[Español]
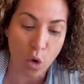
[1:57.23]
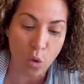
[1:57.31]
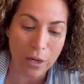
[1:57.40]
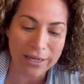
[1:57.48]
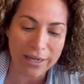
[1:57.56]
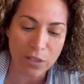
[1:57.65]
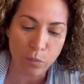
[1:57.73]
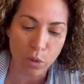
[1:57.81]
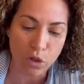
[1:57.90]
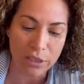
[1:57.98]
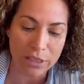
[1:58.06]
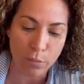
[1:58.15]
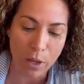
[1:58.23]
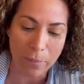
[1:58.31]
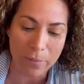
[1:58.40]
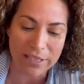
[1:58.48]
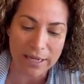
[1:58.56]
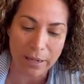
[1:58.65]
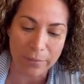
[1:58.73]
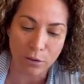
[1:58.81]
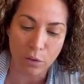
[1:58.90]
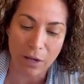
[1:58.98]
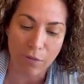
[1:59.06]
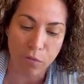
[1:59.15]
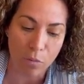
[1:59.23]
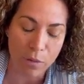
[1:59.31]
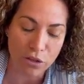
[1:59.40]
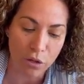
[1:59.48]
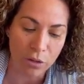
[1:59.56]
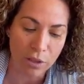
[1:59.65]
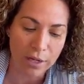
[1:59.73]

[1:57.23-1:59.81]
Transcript: o cualquier dispositivo de almacenamiento de la información